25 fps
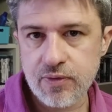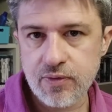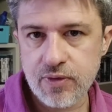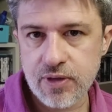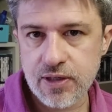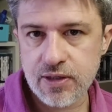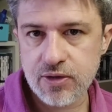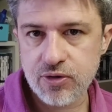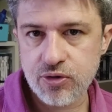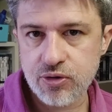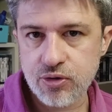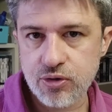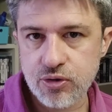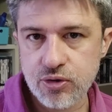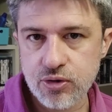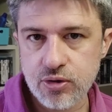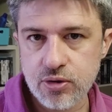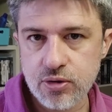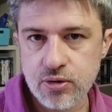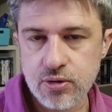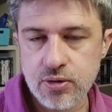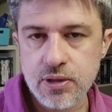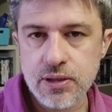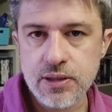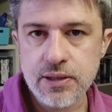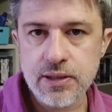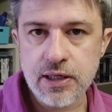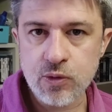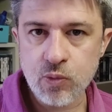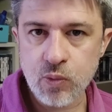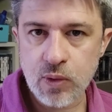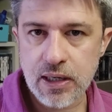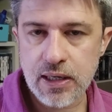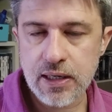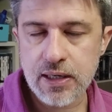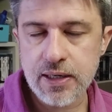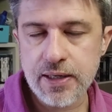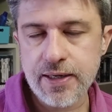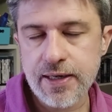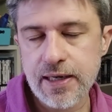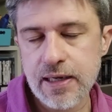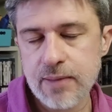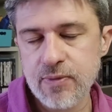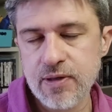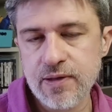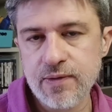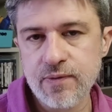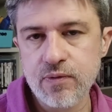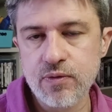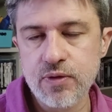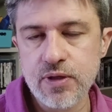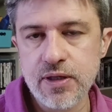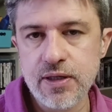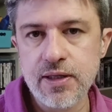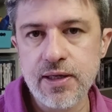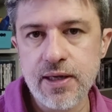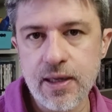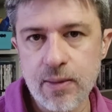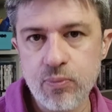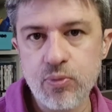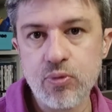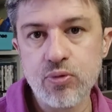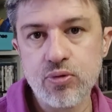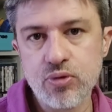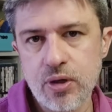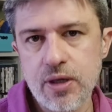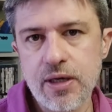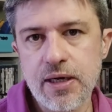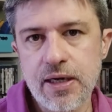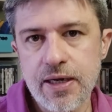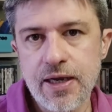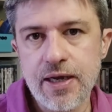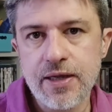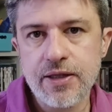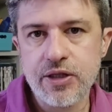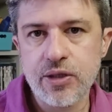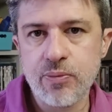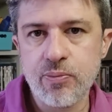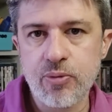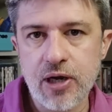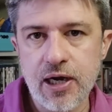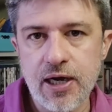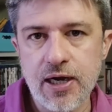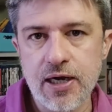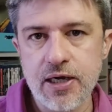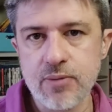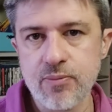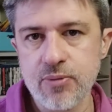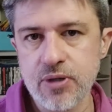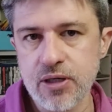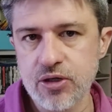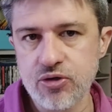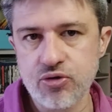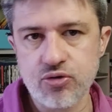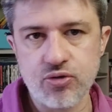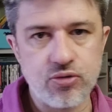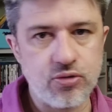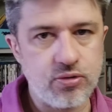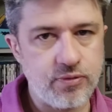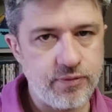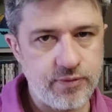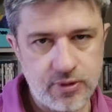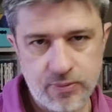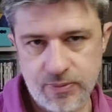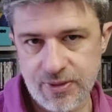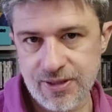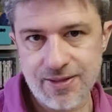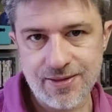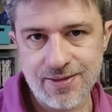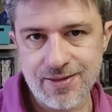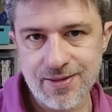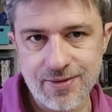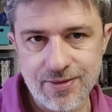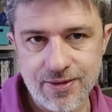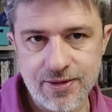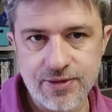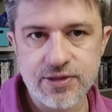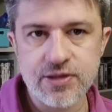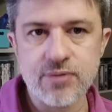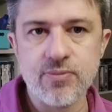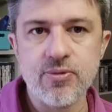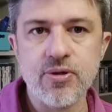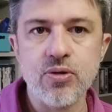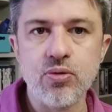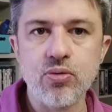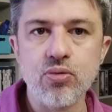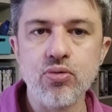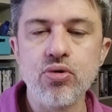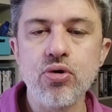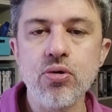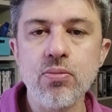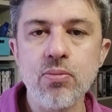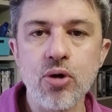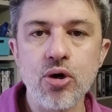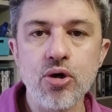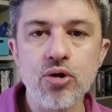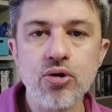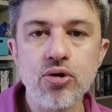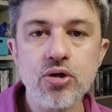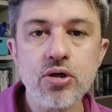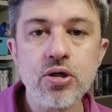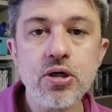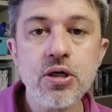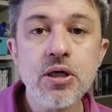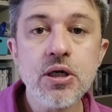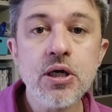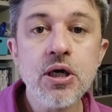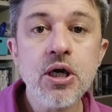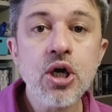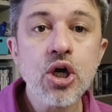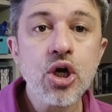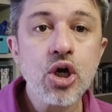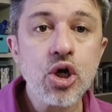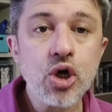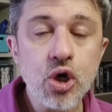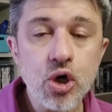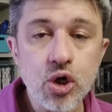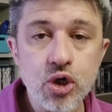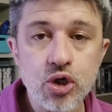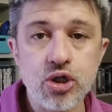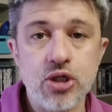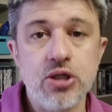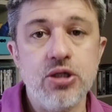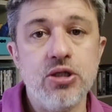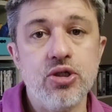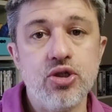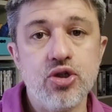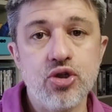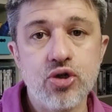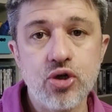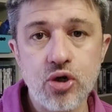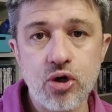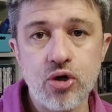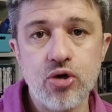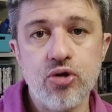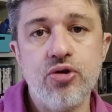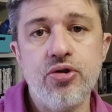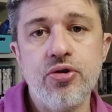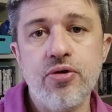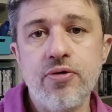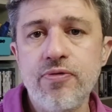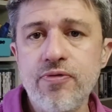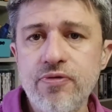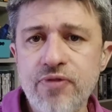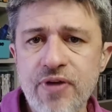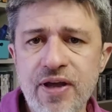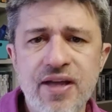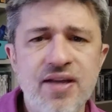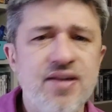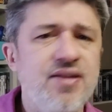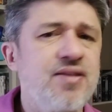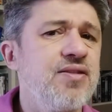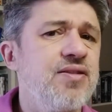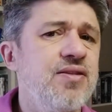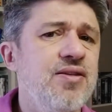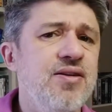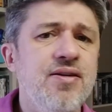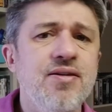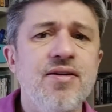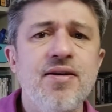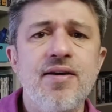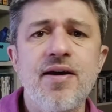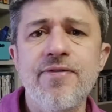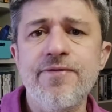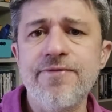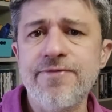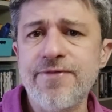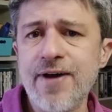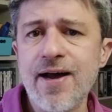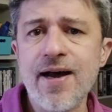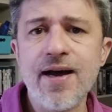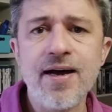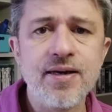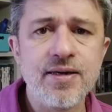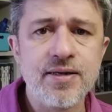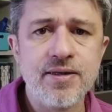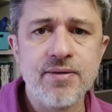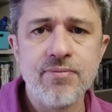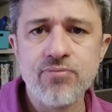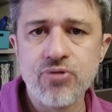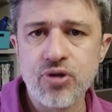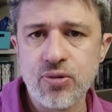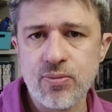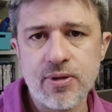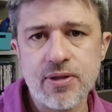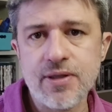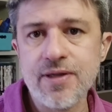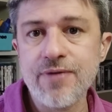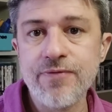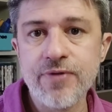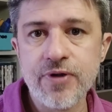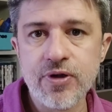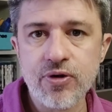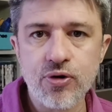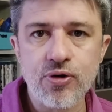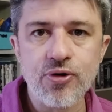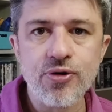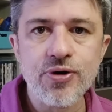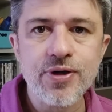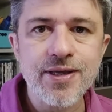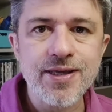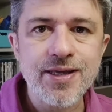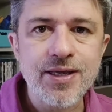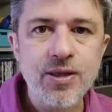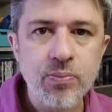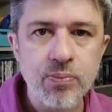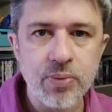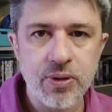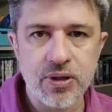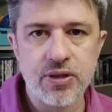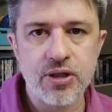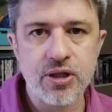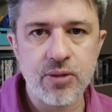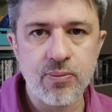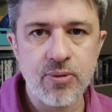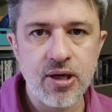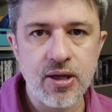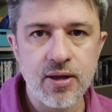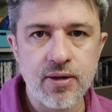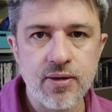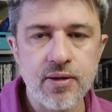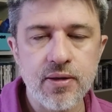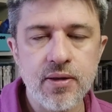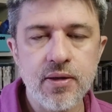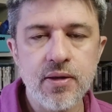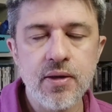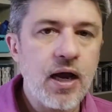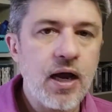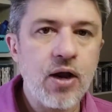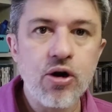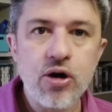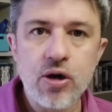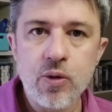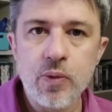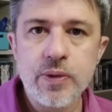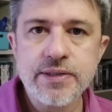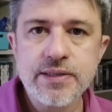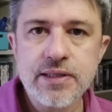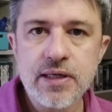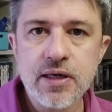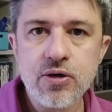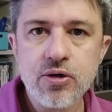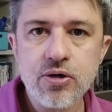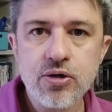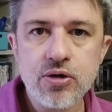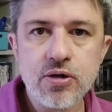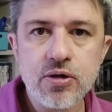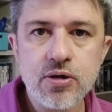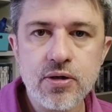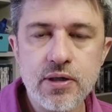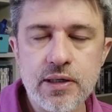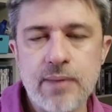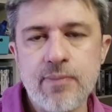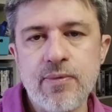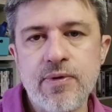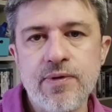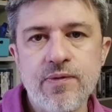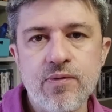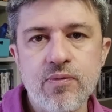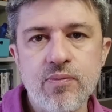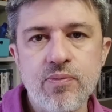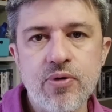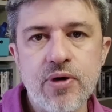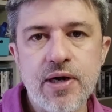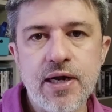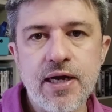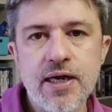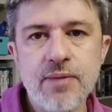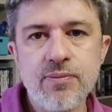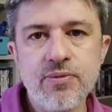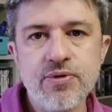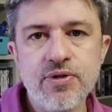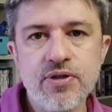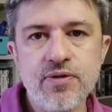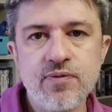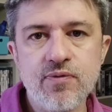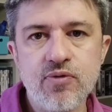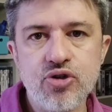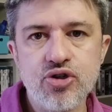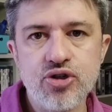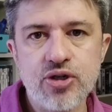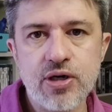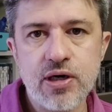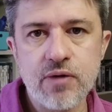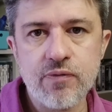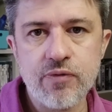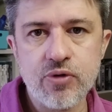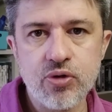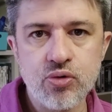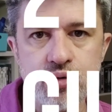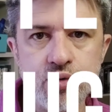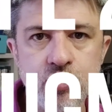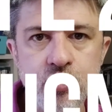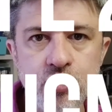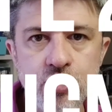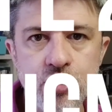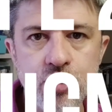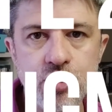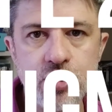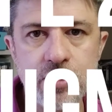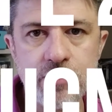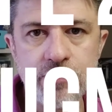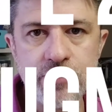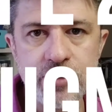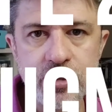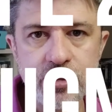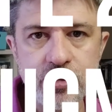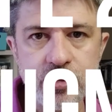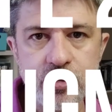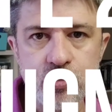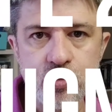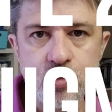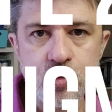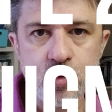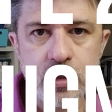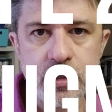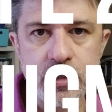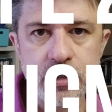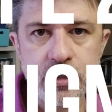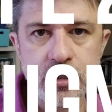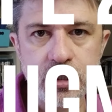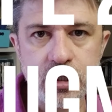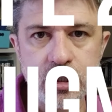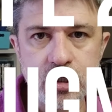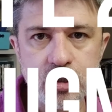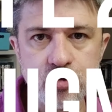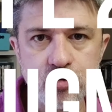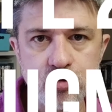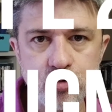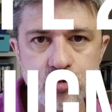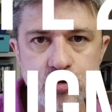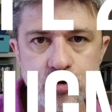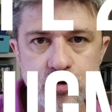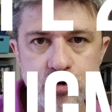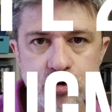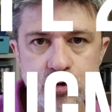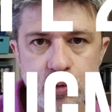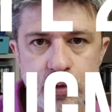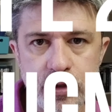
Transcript: evento eh, annuale che Amazon dedica appunto ai clienti Prime, che sono veramente tantissimi in tutto il mondo, con sconti, offerte, affari, insomma davvero imperdibile. Allora, quest'anno l'Amazon Prime si svolgerà il 21 e il 22 di giugno,